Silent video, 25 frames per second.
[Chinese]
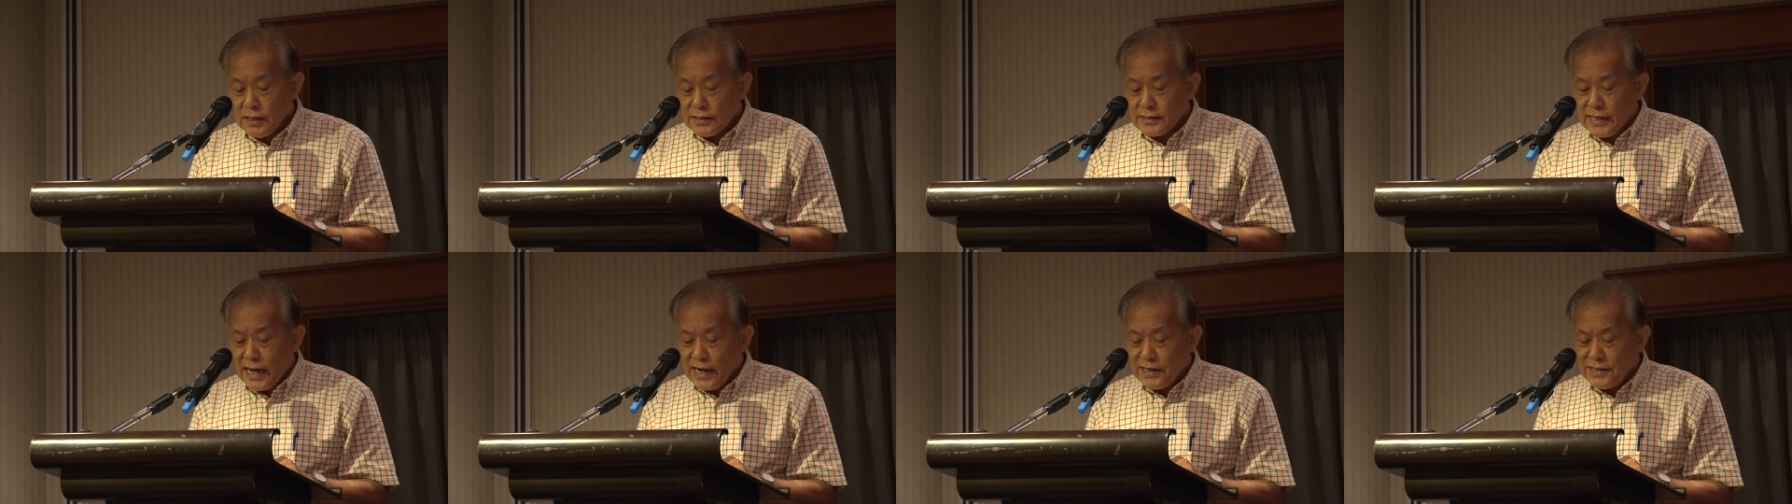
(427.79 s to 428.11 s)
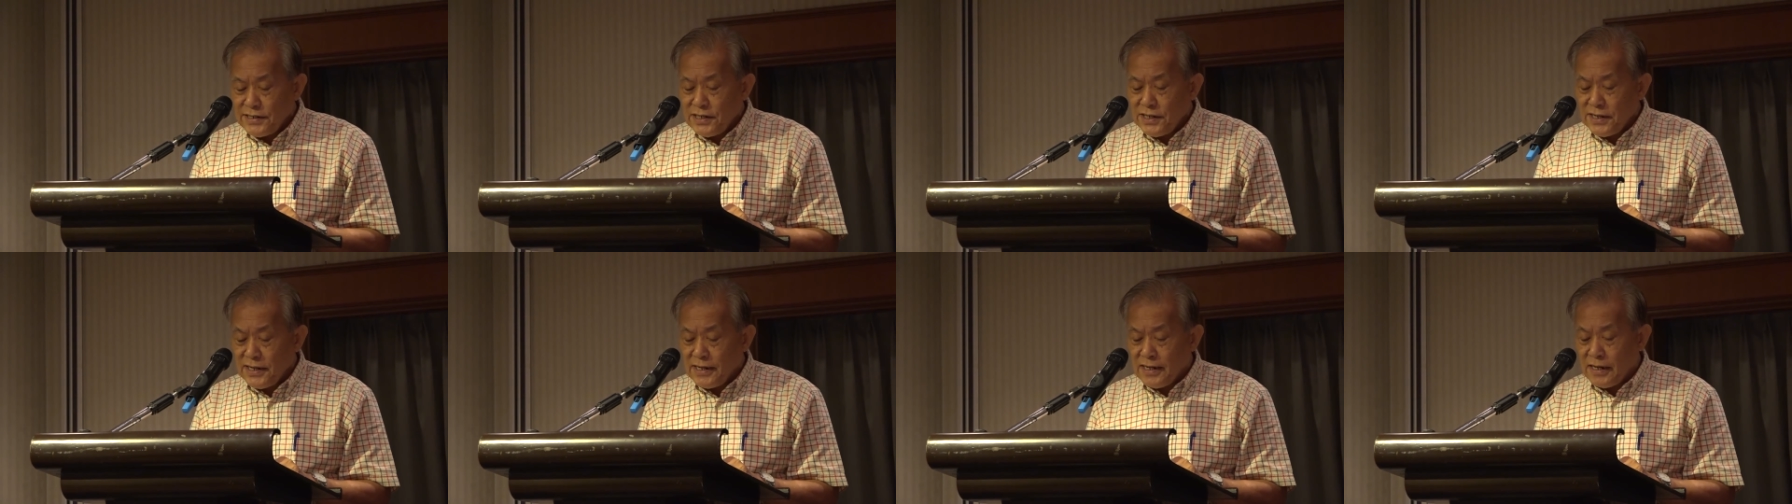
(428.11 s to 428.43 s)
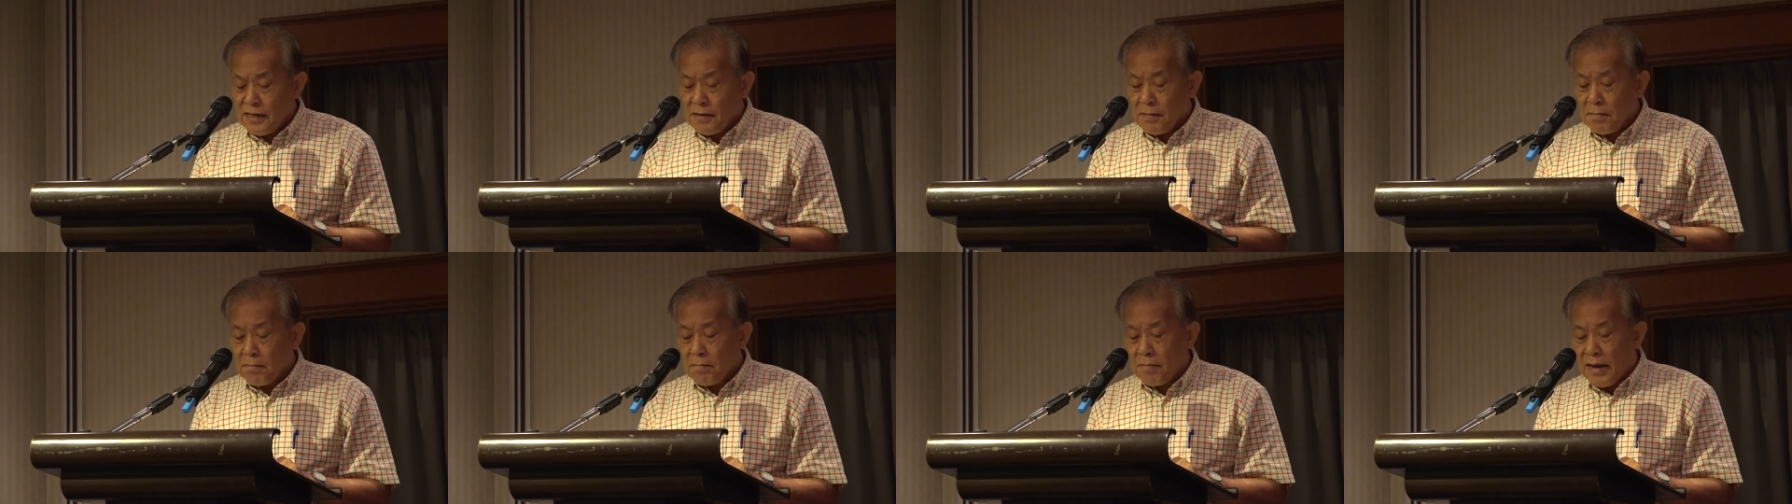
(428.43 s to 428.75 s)
担任
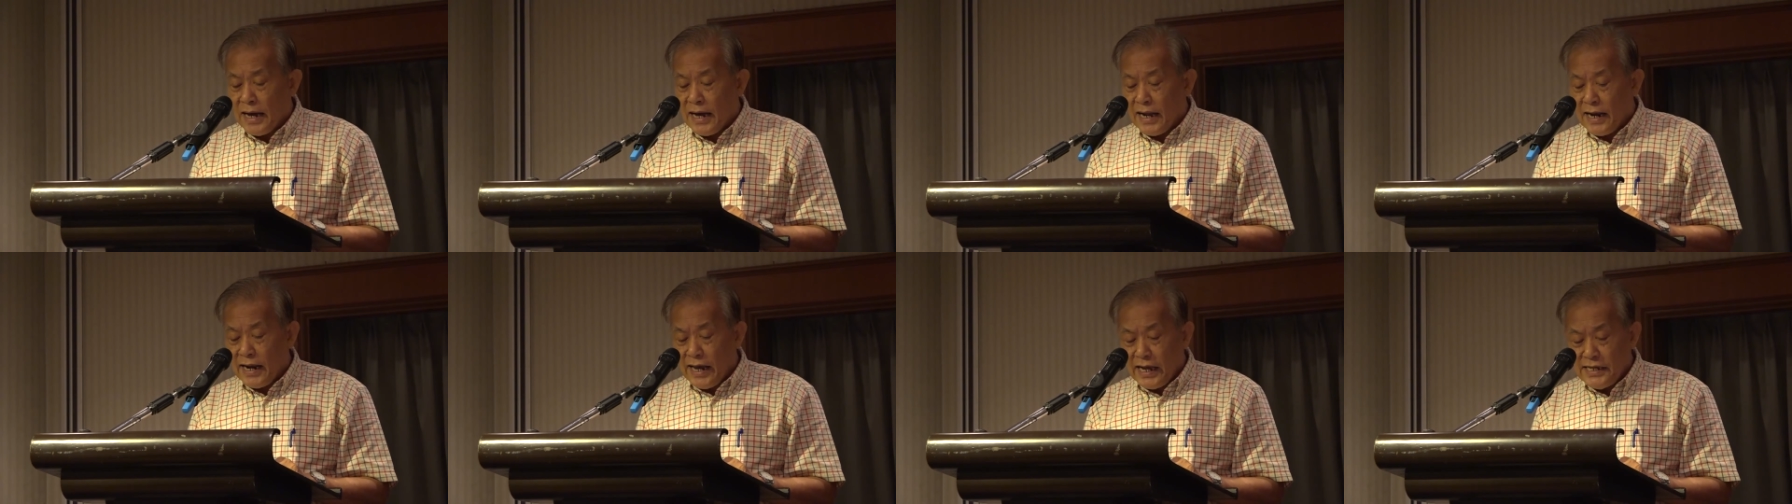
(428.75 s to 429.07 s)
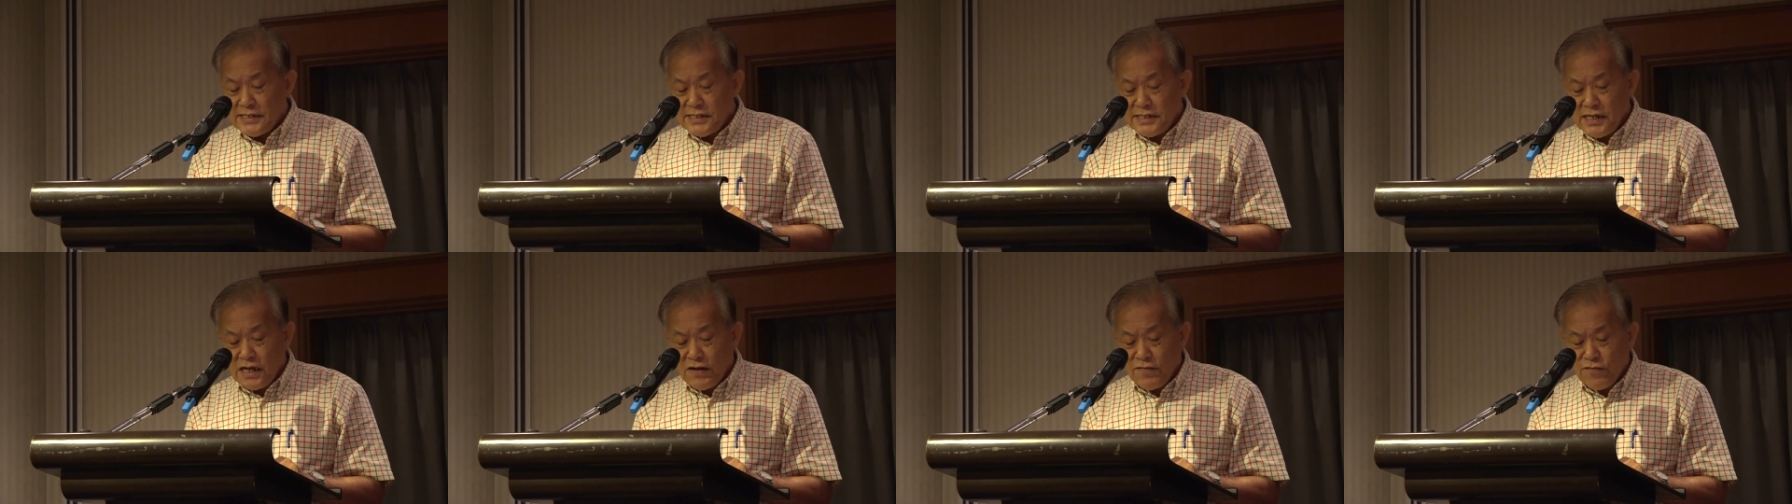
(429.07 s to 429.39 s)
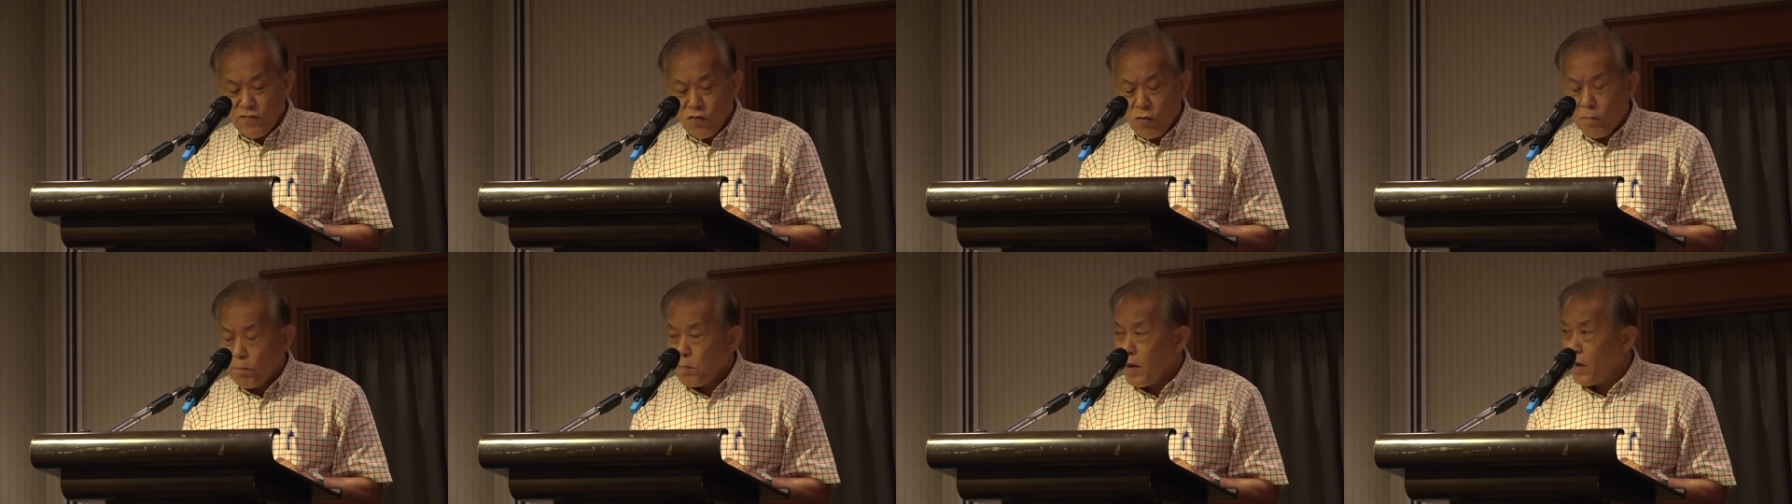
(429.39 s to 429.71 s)
了《马来先
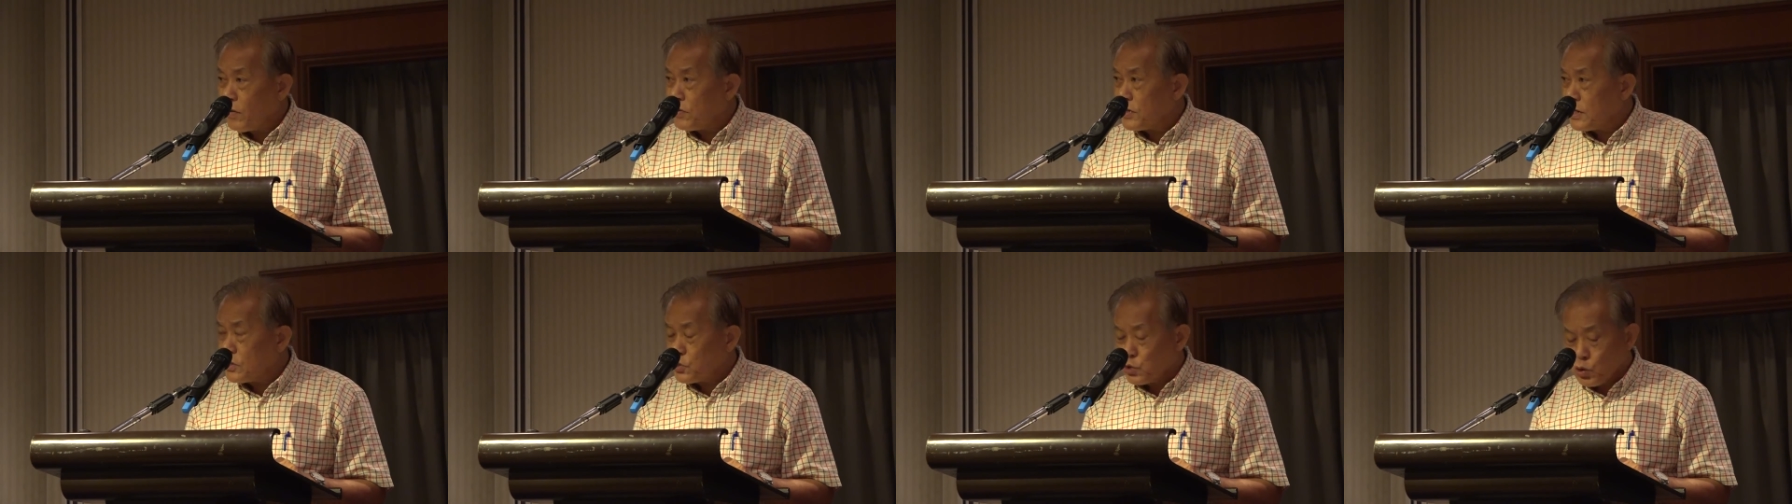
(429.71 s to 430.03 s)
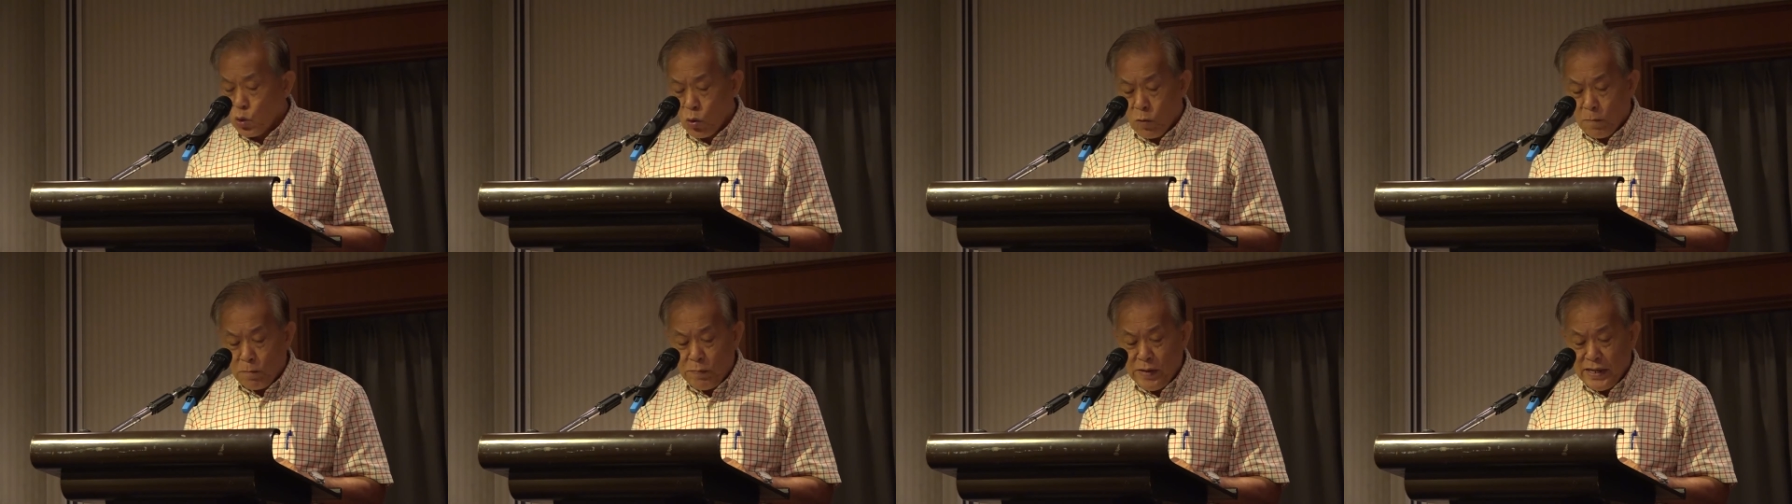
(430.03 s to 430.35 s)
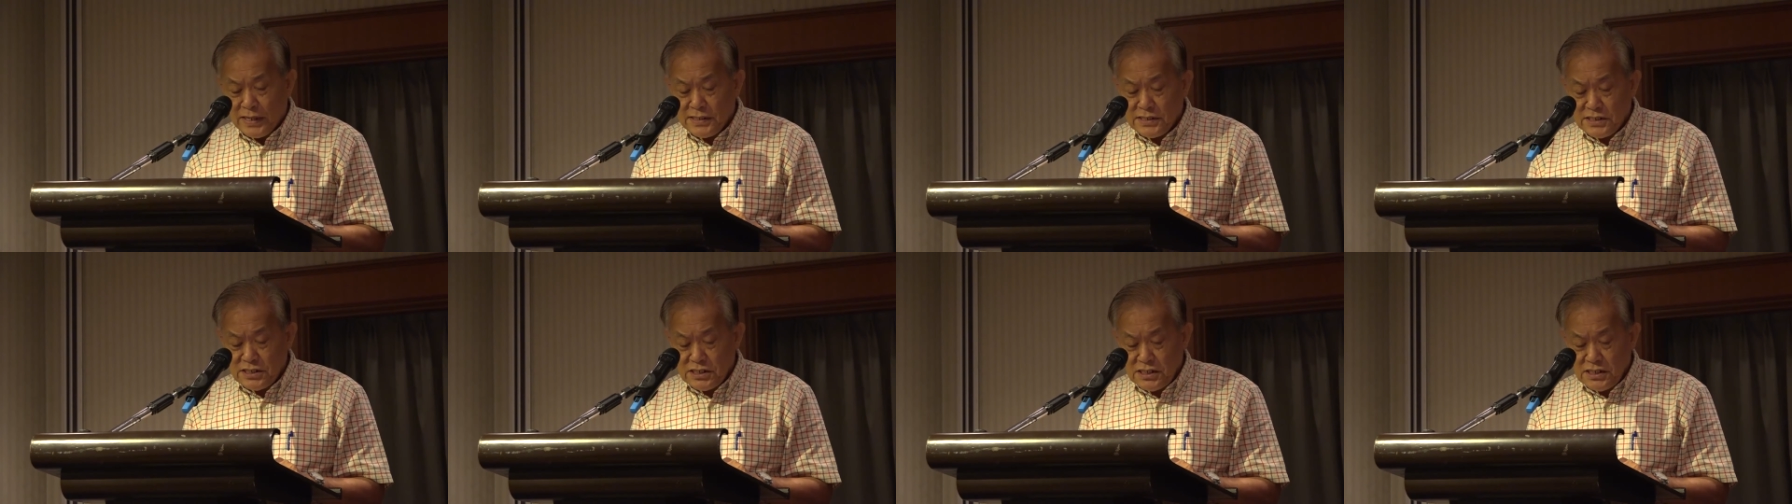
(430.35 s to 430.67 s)
锋报》的总
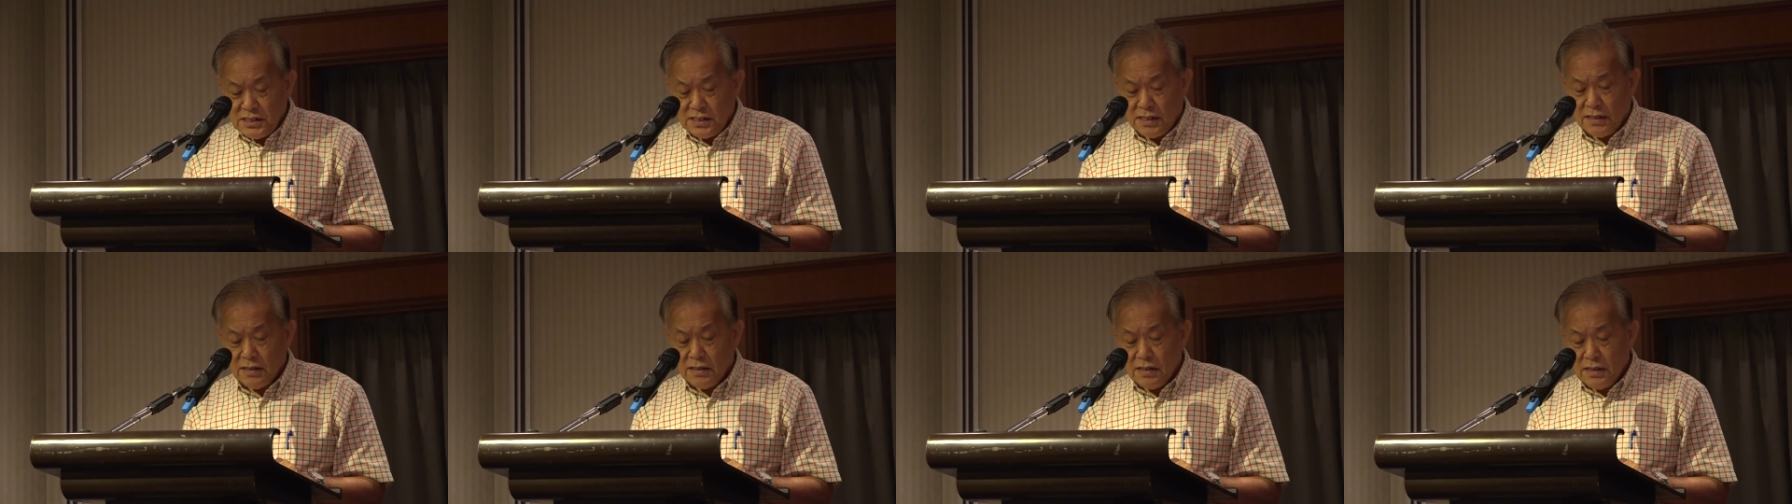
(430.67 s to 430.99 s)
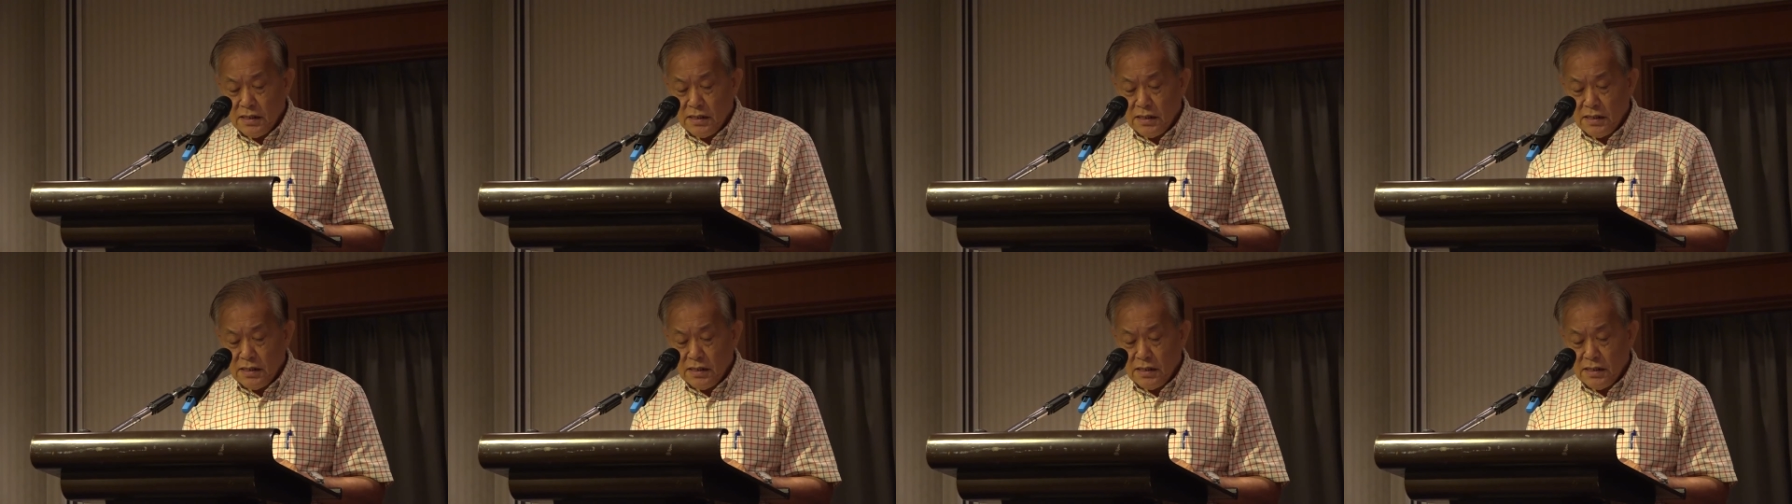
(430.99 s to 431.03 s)
编辑，